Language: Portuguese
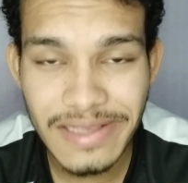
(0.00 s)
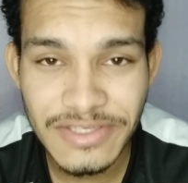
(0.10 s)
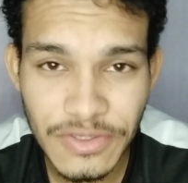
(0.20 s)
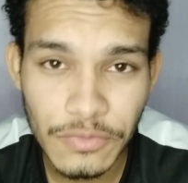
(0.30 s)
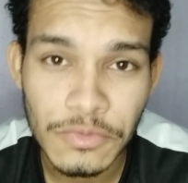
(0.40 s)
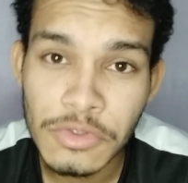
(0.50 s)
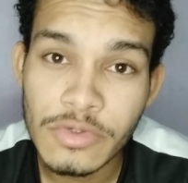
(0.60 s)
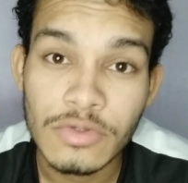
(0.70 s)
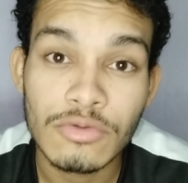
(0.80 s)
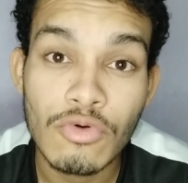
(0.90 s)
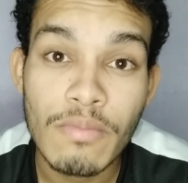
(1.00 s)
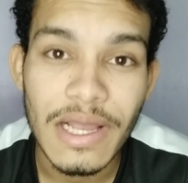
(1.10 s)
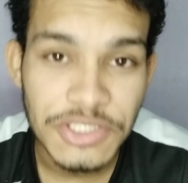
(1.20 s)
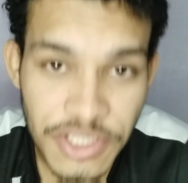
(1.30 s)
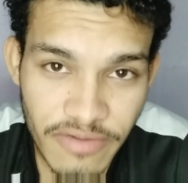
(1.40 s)
ação do
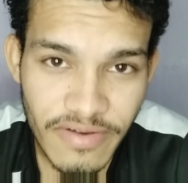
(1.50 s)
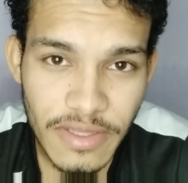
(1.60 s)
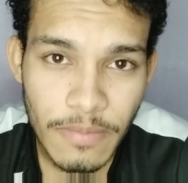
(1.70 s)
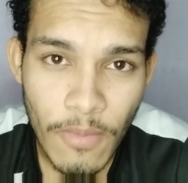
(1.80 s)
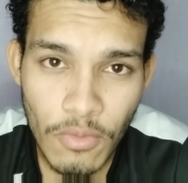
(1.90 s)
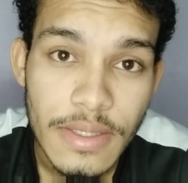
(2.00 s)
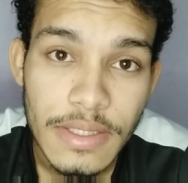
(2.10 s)
Matia Vanderpool.